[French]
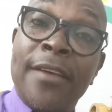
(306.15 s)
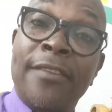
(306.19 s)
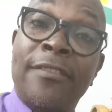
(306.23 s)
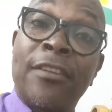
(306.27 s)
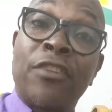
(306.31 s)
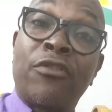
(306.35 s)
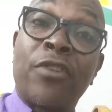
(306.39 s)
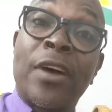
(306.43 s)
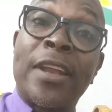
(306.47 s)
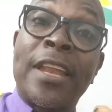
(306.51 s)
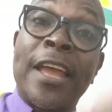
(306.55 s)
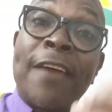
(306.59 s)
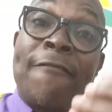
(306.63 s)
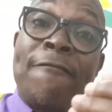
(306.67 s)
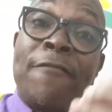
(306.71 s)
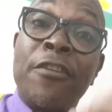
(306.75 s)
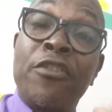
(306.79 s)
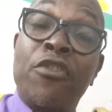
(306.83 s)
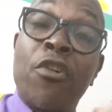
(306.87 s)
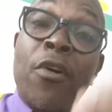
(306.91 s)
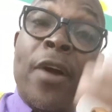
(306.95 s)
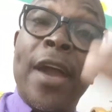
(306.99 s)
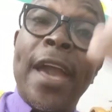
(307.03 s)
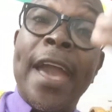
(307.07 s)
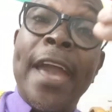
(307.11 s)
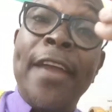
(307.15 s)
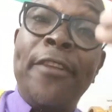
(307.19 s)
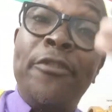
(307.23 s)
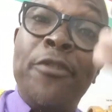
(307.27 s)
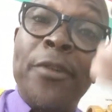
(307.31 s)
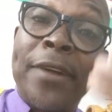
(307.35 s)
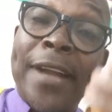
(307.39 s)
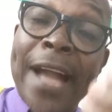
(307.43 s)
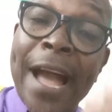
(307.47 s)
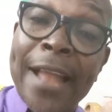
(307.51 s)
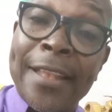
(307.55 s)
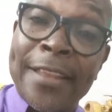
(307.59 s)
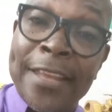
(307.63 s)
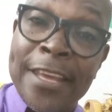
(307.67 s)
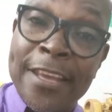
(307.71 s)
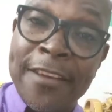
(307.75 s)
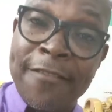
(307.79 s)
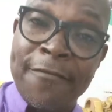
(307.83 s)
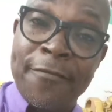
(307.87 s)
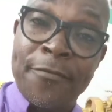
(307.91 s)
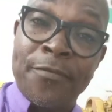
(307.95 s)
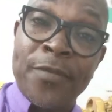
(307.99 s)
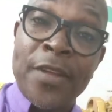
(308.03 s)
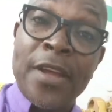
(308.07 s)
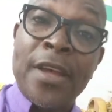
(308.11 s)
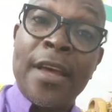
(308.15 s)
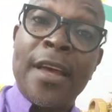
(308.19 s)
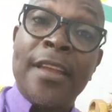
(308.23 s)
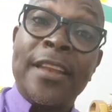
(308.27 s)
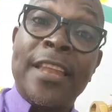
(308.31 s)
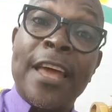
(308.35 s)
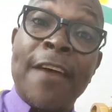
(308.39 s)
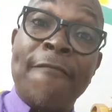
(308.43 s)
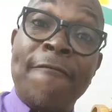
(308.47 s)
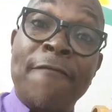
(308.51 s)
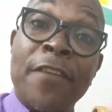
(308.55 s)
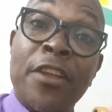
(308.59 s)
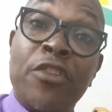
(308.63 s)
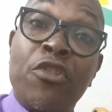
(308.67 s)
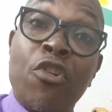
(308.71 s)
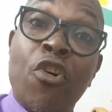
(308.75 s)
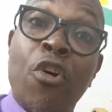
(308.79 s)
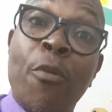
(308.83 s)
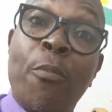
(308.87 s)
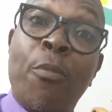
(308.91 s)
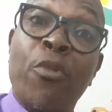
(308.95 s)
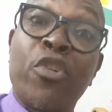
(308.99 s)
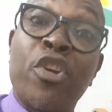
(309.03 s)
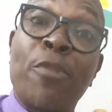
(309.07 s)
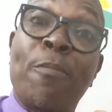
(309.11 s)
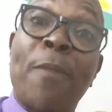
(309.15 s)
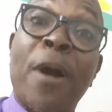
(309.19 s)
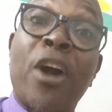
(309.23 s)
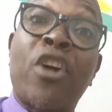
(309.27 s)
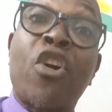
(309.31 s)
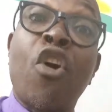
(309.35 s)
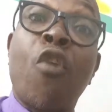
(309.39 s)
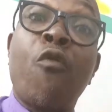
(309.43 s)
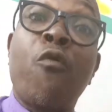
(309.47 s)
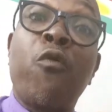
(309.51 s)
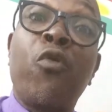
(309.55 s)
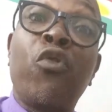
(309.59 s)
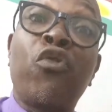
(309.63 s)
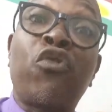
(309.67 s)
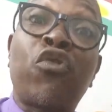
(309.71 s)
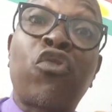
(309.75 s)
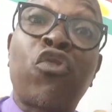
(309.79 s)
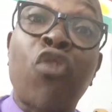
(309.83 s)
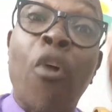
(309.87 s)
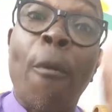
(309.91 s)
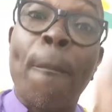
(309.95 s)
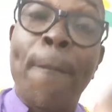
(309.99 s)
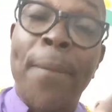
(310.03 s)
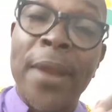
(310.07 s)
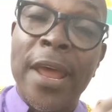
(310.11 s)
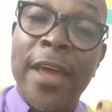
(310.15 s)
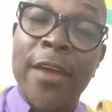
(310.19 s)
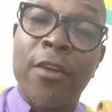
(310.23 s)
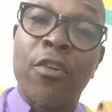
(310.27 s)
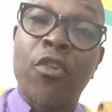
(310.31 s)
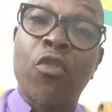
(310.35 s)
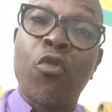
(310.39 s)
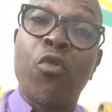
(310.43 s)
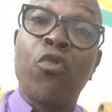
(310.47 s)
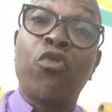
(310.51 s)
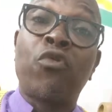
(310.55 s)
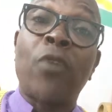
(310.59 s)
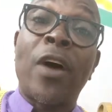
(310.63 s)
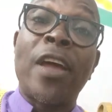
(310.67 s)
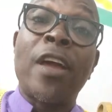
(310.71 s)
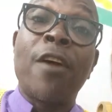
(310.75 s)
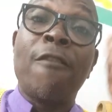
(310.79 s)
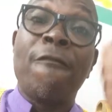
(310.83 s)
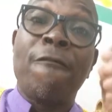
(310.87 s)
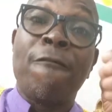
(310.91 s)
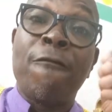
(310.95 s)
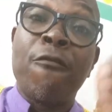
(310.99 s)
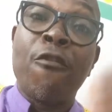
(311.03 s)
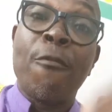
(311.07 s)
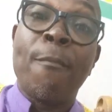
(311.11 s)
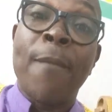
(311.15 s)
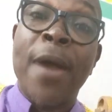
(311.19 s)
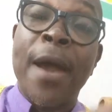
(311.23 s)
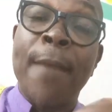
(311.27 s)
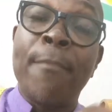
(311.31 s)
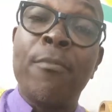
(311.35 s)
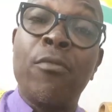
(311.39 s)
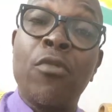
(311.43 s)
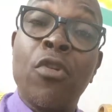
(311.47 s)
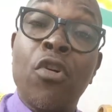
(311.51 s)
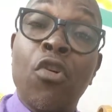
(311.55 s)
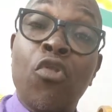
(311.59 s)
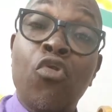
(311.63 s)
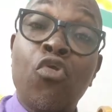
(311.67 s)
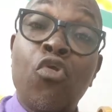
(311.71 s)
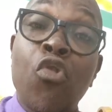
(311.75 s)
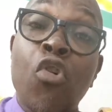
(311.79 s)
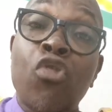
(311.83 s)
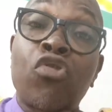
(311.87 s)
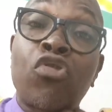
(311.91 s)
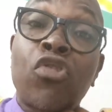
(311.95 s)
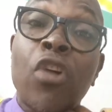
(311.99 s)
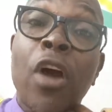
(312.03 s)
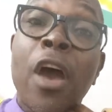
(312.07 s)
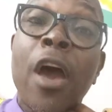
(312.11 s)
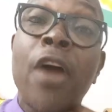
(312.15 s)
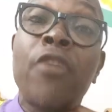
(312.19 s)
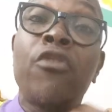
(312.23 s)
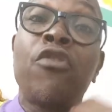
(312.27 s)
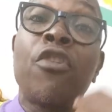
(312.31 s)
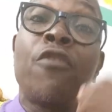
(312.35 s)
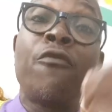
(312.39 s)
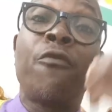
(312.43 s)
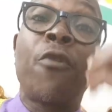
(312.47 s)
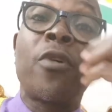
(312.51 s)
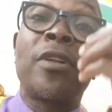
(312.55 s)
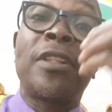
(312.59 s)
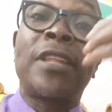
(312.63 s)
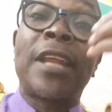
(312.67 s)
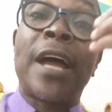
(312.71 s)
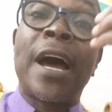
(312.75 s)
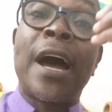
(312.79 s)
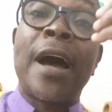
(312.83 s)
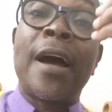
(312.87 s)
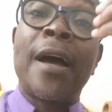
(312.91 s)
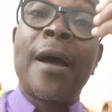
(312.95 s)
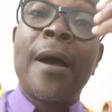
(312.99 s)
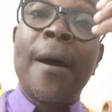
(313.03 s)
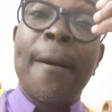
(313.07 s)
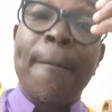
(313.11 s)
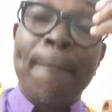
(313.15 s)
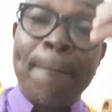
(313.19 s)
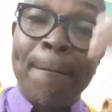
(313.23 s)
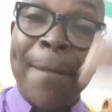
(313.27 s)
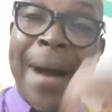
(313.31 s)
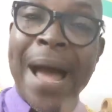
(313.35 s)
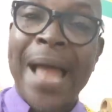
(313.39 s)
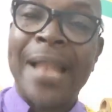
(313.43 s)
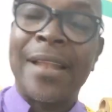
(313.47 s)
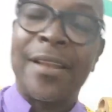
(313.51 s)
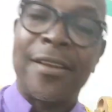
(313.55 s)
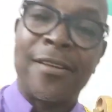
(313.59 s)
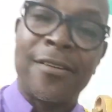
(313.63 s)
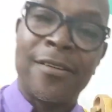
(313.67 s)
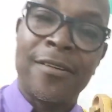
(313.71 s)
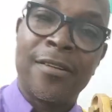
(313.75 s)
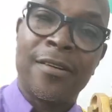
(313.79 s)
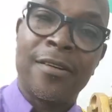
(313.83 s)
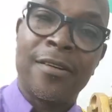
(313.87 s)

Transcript: Ce sont des vidéos éducatives des vidéos pour ne pas que vous sombrez, que vous soyez vous-même l'auteur de votre mal.